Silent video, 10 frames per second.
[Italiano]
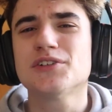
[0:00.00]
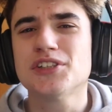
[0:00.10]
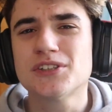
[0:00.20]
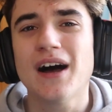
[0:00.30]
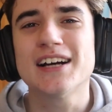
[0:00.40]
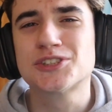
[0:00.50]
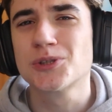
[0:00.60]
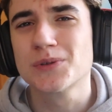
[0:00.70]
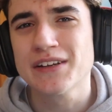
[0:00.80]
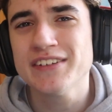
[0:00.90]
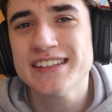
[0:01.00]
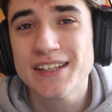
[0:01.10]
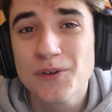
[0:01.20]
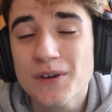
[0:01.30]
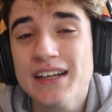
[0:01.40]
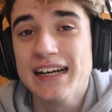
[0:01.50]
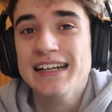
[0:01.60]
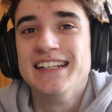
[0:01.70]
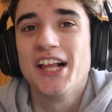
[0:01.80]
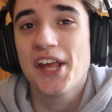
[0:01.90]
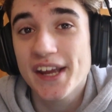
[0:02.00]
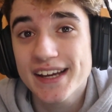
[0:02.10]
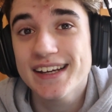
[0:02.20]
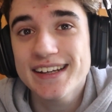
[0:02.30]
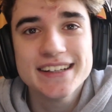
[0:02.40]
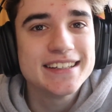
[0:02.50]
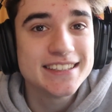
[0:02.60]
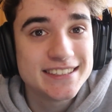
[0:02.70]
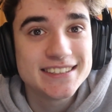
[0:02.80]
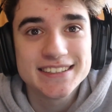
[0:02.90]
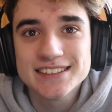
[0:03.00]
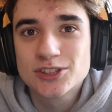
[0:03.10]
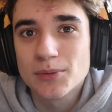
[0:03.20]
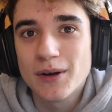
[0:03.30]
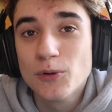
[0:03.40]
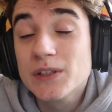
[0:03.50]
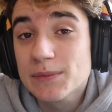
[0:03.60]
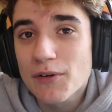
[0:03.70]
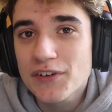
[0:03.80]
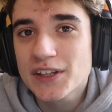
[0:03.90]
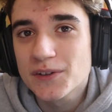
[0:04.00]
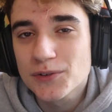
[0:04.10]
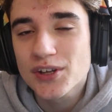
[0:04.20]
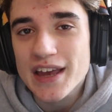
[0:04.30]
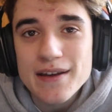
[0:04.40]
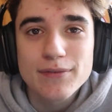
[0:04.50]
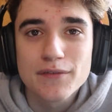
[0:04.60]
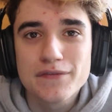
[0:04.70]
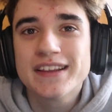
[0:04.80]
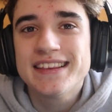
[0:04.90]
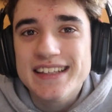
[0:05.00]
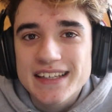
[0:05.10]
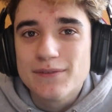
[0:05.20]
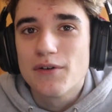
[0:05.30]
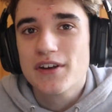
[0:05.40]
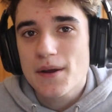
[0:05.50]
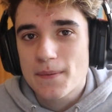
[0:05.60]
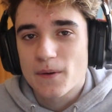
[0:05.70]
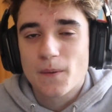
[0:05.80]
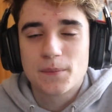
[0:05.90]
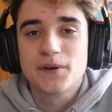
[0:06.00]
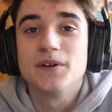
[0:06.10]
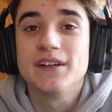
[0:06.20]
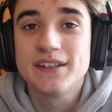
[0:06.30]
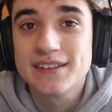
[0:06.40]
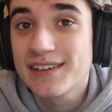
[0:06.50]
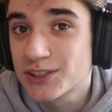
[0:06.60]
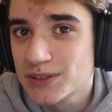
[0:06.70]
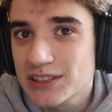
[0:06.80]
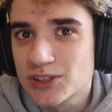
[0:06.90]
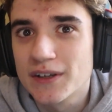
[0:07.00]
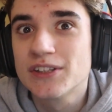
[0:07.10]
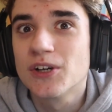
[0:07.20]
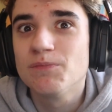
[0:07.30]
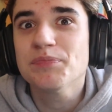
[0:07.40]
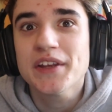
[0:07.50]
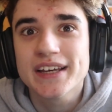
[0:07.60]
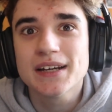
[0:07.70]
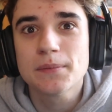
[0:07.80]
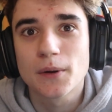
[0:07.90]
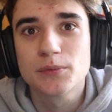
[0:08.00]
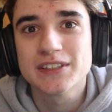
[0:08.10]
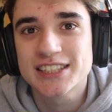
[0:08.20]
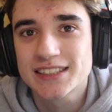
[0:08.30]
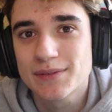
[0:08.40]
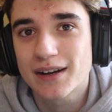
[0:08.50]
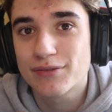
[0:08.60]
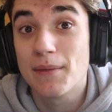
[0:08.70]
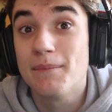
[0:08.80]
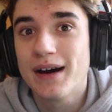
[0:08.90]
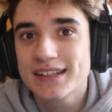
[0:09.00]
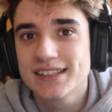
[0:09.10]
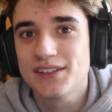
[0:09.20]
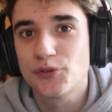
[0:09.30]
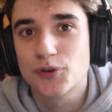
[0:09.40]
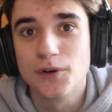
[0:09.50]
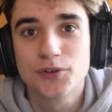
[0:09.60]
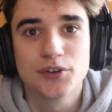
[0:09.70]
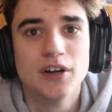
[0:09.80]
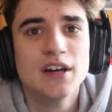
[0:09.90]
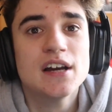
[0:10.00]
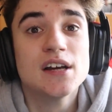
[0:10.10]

è uscito assolutamente nulla e insomma l'ultimo video news e info effettivo, vero e proprio, eh, diverso dal solito, era proprio una settimana fa, martedì scorso.